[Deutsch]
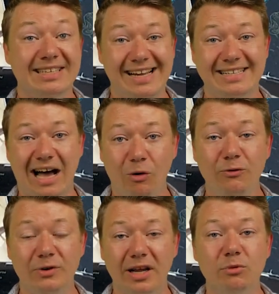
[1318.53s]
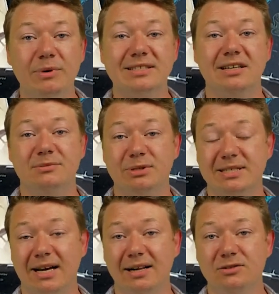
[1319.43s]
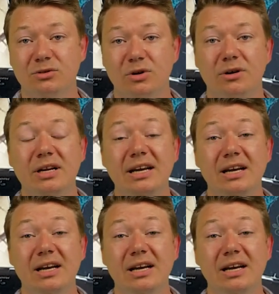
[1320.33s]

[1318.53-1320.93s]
Geld aufnehmen, um das alles bezahlen zu können.